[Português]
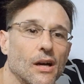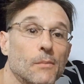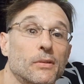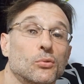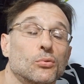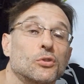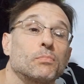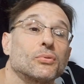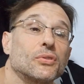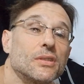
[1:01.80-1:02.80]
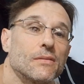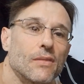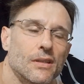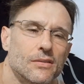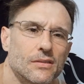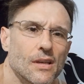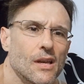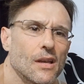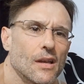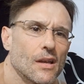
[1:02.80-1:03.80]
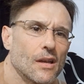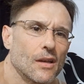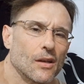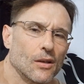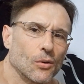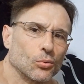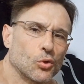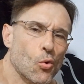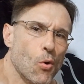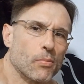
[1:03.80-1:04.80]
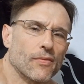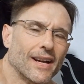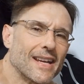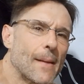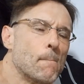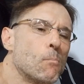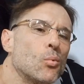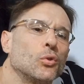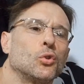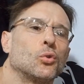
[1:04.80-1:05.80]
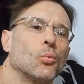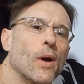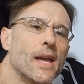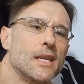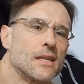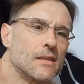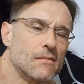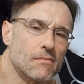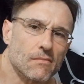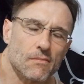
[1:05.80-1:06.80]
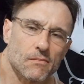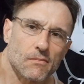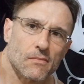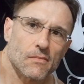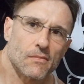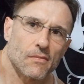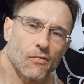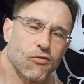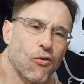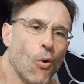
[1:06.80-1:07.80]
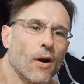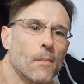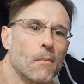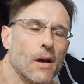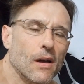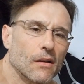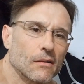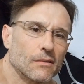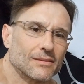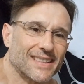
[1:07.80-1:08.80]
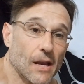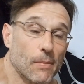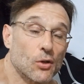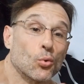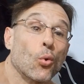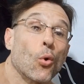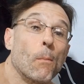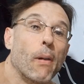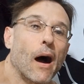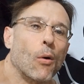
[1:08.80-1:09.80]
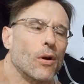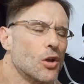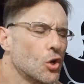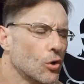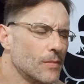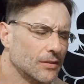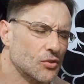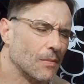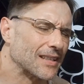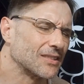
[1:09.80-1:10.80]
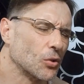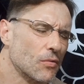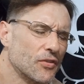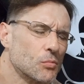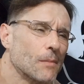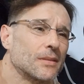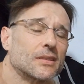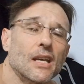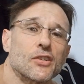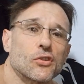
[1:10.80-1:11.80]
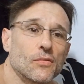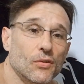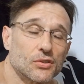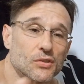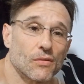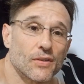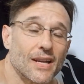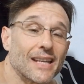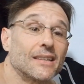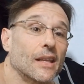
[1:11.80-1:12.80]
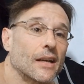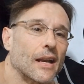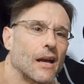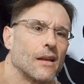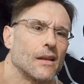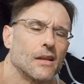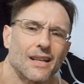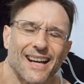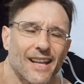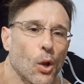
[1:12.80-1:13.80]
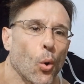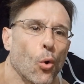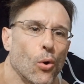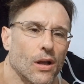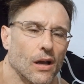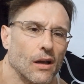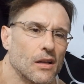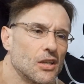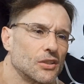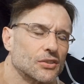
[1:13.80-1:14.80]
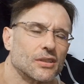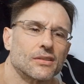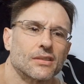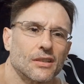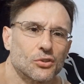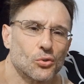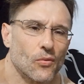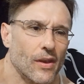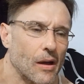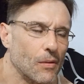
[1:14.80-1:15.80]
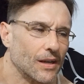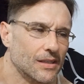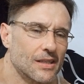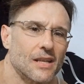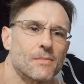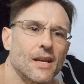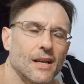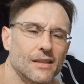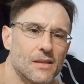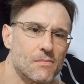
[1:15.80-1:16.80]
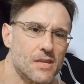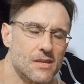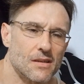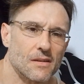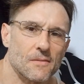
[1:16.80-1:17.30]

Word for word: amplitudes possíveis. O teu ombro vai ganhar muito em forma, trabalho global. Eu recomendo demais. Então eu fiz uma bisete que vocês vão ver na íntegra, cara louca, sensacional, aqui na minha academia.